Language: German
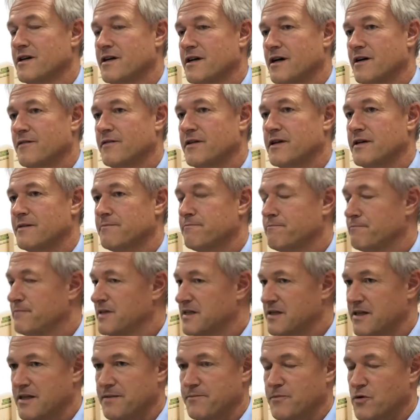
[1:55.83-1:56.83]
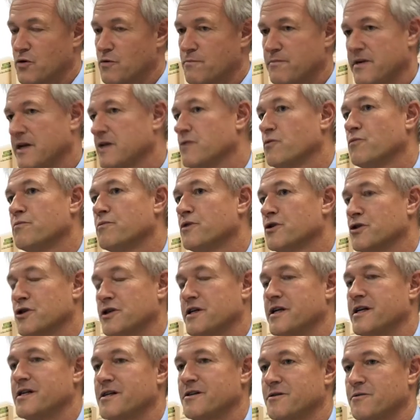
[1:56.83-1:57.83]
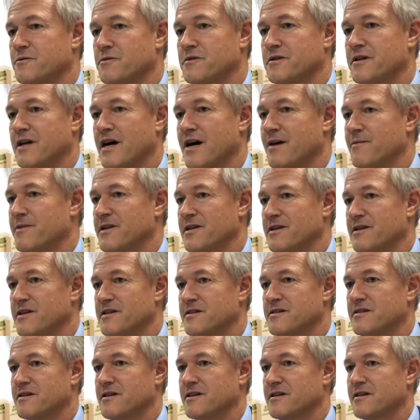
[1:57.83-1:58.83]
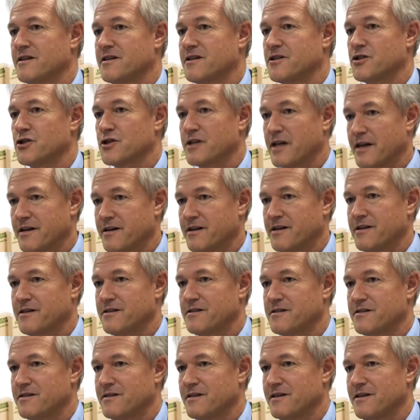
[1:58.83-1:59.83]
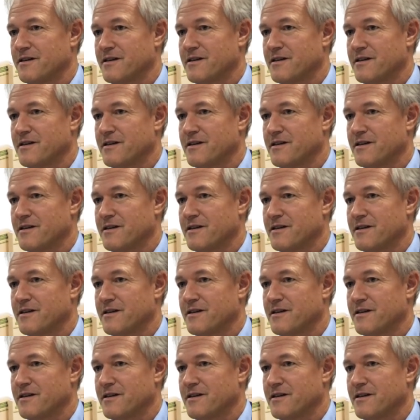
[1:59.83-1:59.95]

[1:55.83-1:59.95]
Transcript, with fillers: haben wir den Betrieb komplett umgestellt und arbeiten jetzt nach den Standards